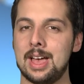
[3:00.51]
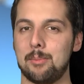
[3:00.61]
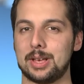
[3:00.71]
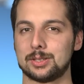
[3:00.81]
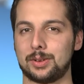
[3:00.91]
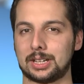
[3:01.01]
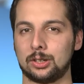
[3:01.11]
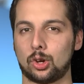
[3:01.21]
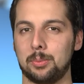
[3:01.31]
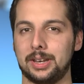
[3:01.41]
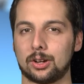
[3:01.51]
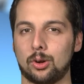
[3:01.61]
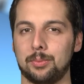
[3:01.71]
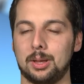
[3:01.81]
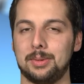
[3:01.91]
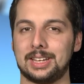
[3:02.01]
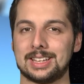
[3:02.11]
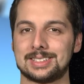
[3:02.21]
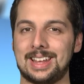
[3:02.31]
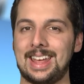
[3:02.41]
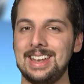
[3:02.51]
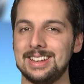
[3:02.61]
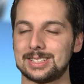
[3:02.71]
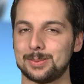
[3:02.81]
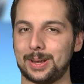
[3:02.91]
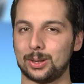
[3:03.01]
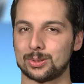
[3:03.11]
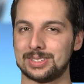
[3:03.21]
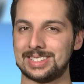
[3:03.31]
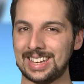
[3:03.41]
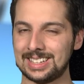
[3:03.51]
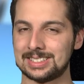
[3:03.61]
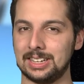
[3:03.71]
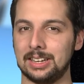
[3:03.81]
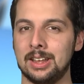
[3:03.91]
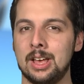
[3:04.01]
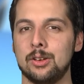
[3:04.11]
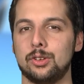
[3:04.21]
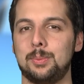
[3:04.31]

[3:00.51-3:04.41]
Mass Effect Andromeda kommt nämlich erst Ende 2016 für